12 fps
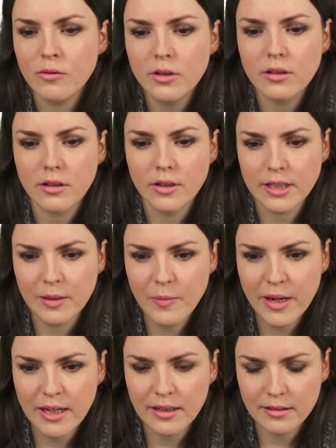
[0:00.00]
würde ich euch
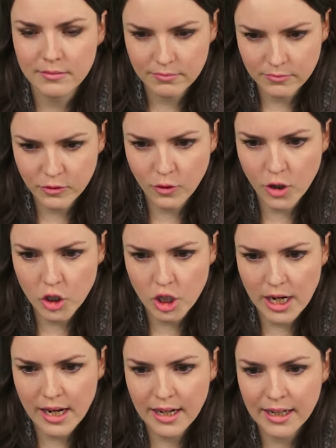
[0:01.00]
immer
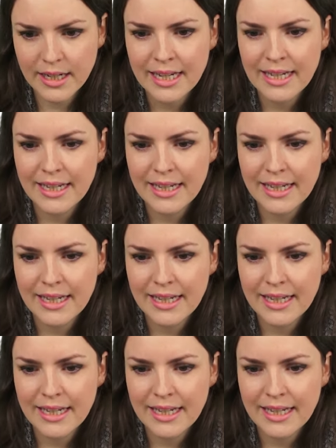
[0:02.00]
vorschlagen,